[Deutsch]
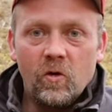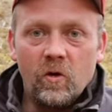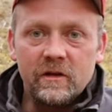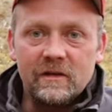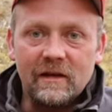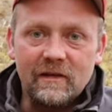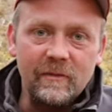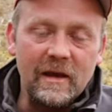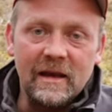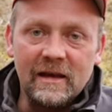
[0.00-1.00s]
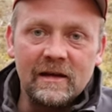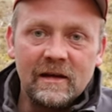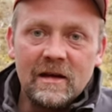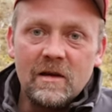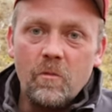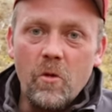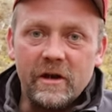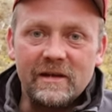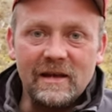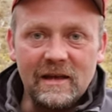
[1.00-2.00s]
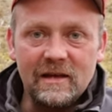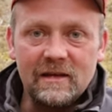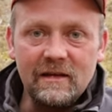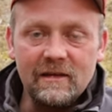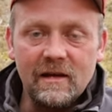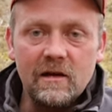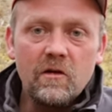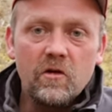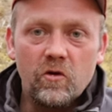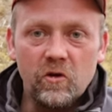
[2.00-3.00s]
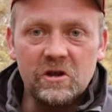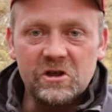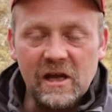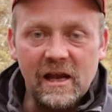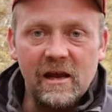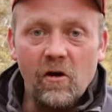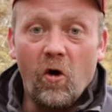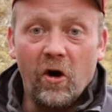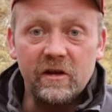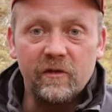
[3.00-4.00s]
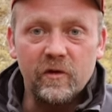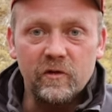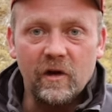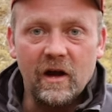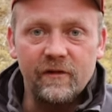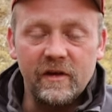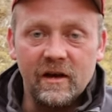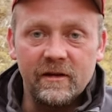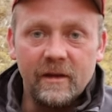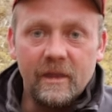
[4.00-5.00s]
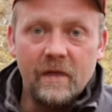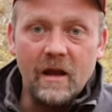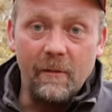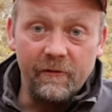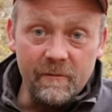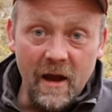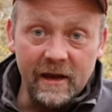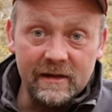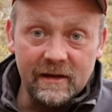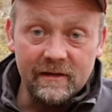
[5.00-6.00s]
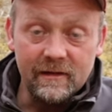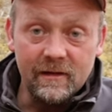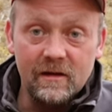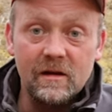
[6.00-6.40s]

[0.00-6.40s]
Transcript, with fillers: Und deswegen möchte ich diese Küchenschelle heute fotografieren. Aber wie mache ich das?